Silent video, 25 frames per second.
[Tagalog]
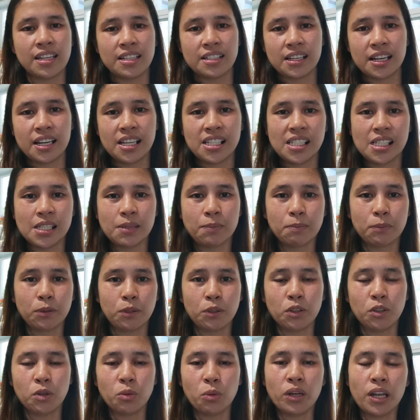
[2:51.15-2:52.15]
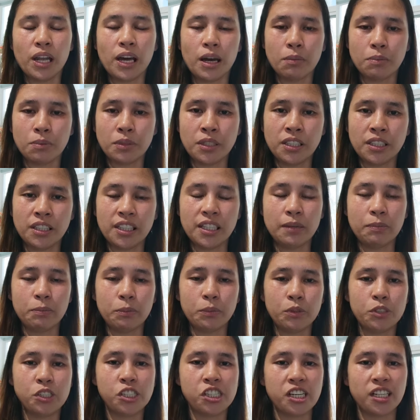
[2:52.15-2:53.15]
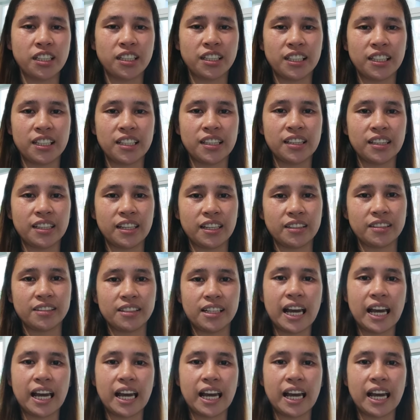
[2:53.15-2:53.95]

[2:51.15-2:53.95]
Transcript: Kasi po, wala, hindi po siya tinted